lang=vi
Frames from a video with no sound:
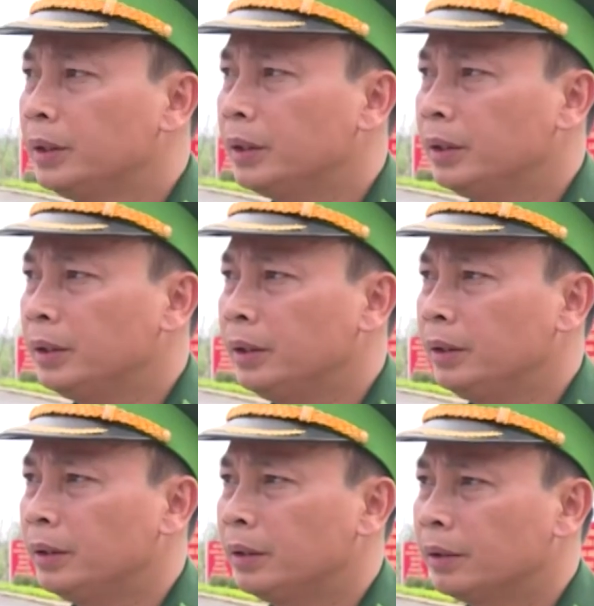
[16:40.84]
nữa
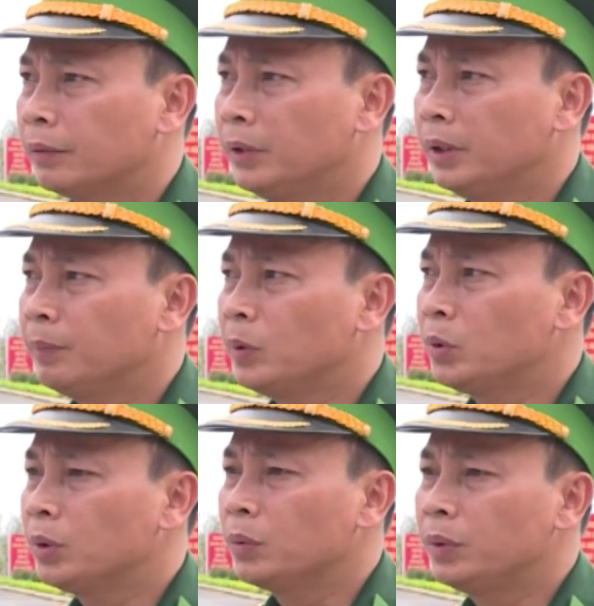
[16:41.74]
thì vấn đề mấu
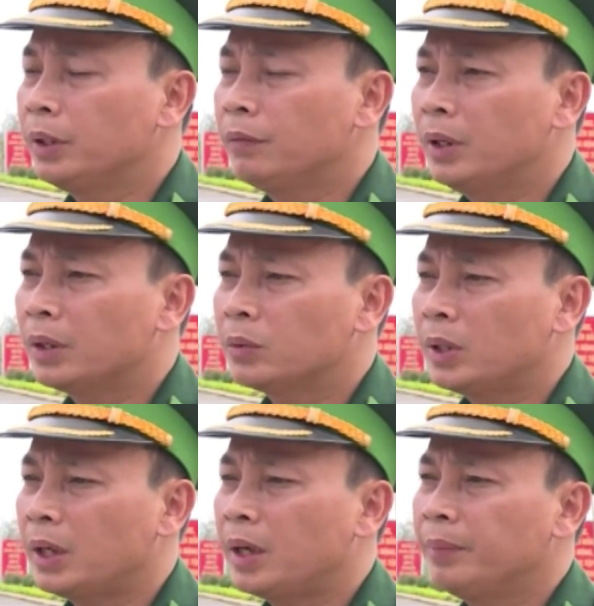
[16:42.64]
chốt đầu tiên vẫn là công
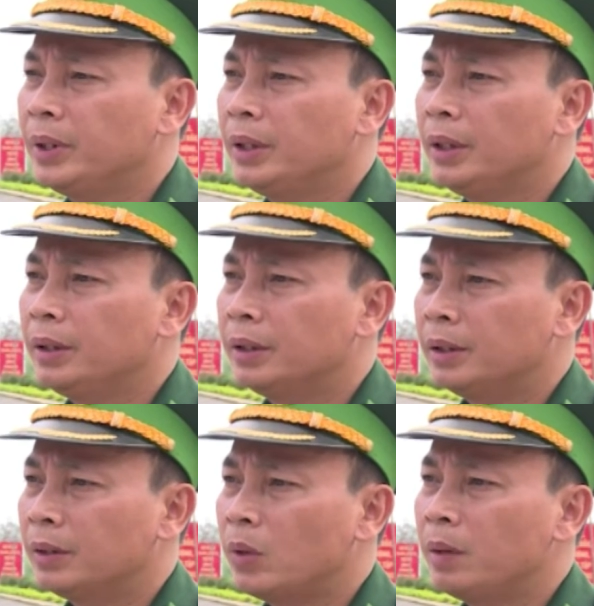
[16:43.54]
tác nắm tình hình
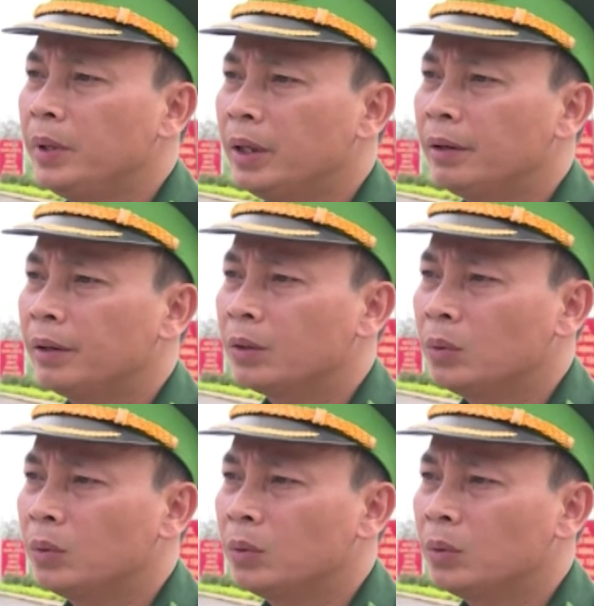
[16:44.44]
ở ngoại biên